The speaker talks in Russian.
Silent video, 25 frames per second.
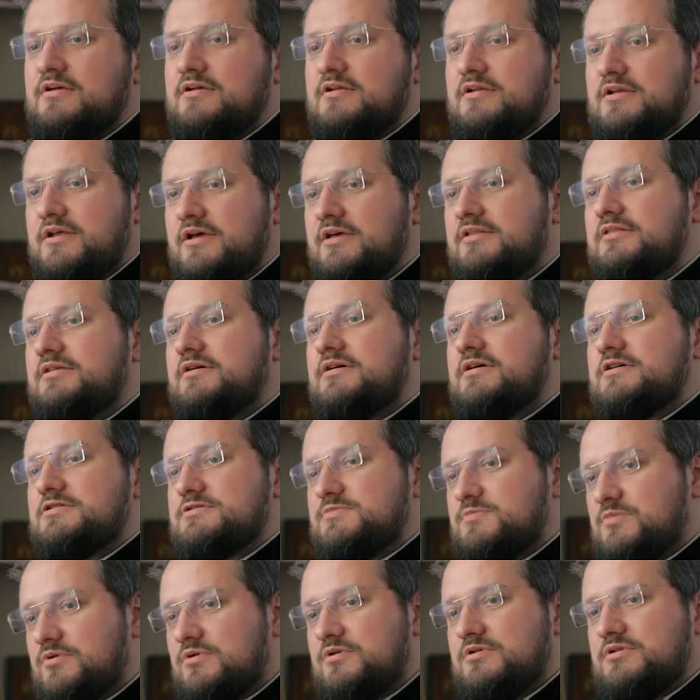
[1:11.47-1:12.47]
лето
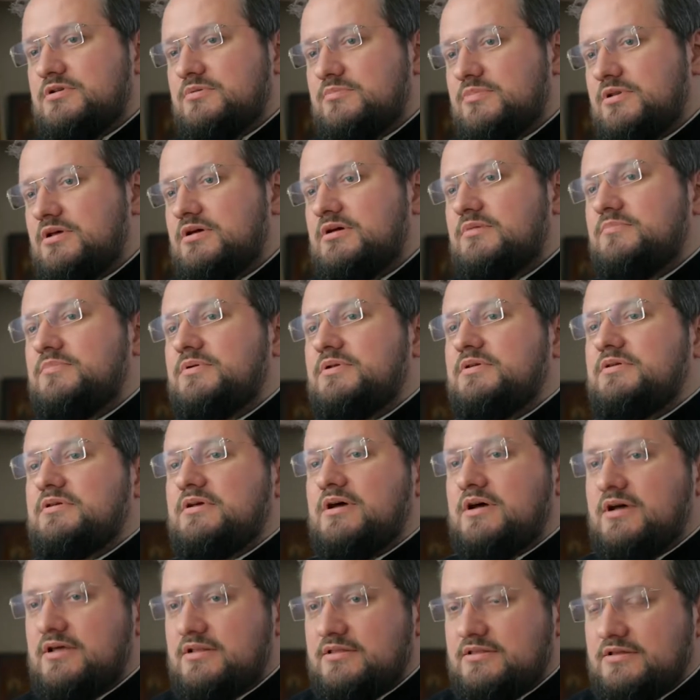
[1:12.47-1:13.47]
Господне
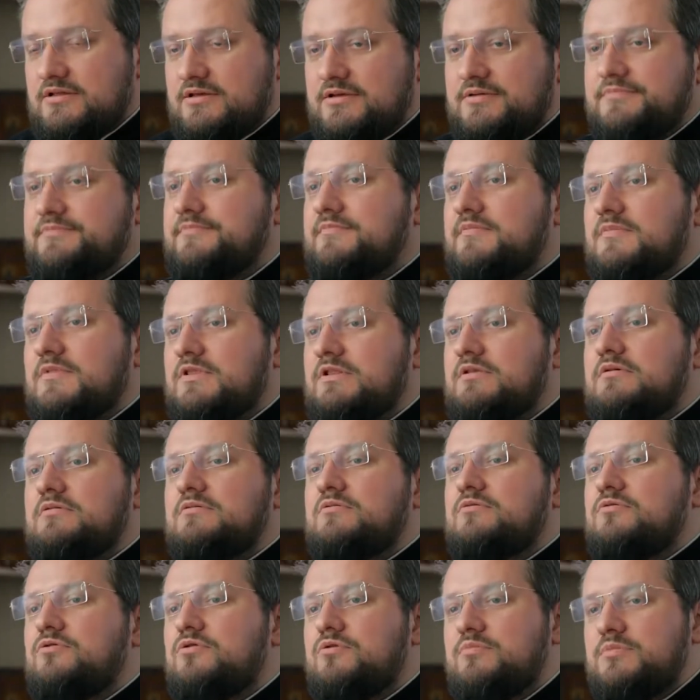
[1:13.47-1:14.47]
благоприятное
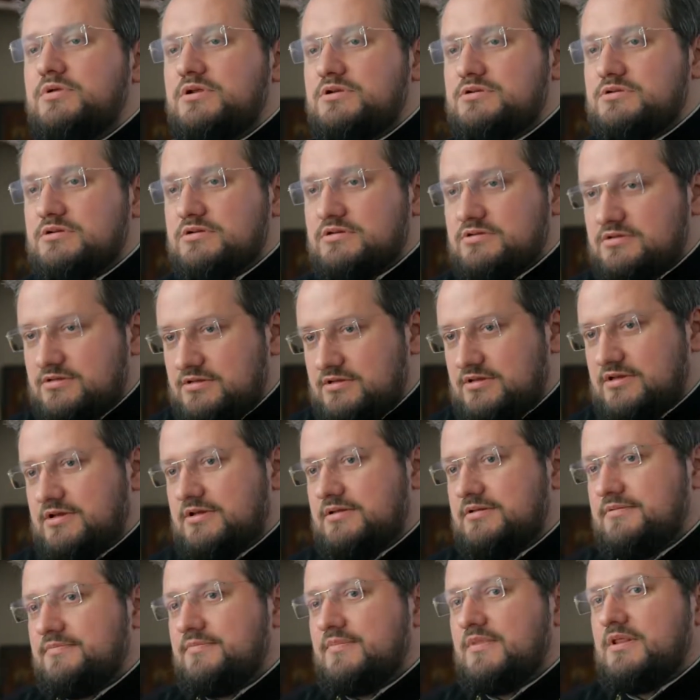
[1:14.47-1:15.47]
умничать не надо.